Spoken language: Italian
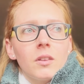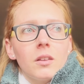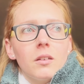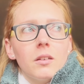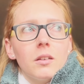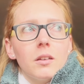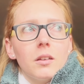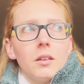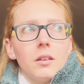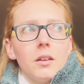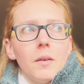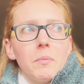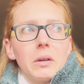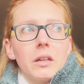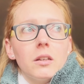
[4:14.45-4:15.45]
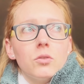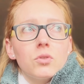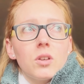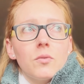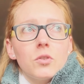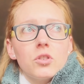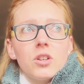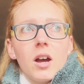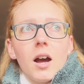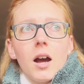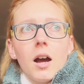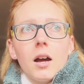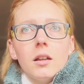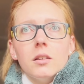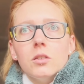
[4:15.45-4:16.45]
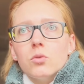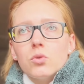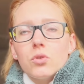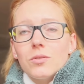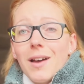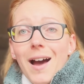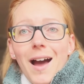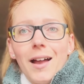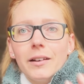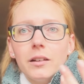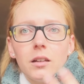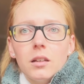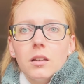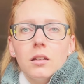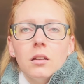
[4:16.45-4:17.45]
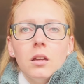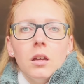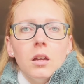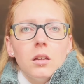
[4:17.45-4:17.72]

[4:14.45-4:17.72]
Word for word: eh, perché li usavo già, li uso da anni,